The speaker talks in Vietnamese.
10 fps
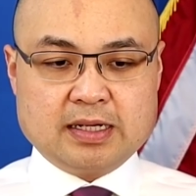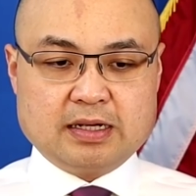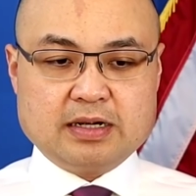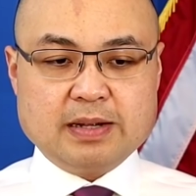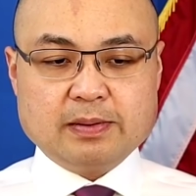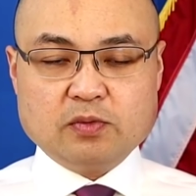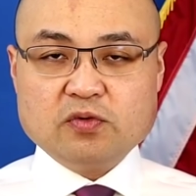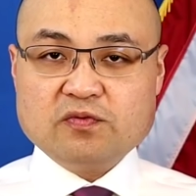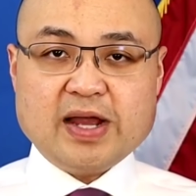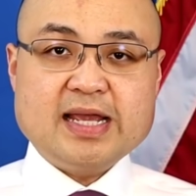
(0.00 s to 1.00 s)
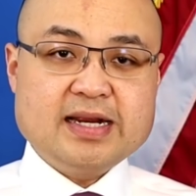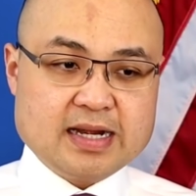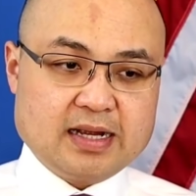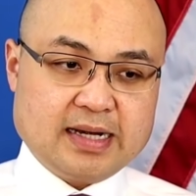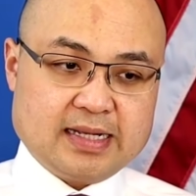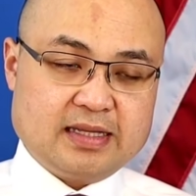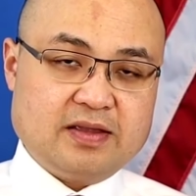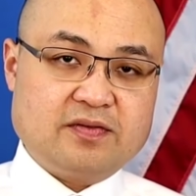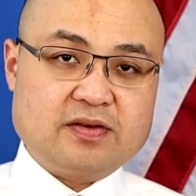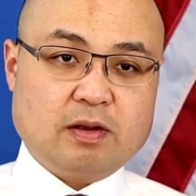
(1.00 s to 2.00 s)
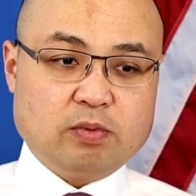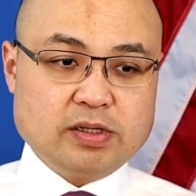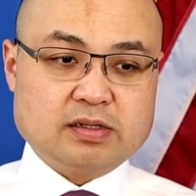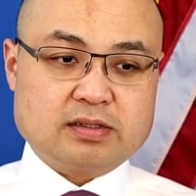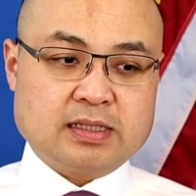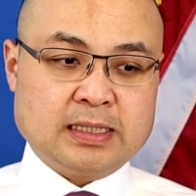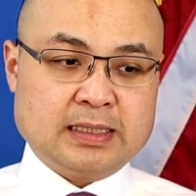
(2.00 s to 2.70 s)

ờ, nếu mà muốn vay cái nợ này thì không có được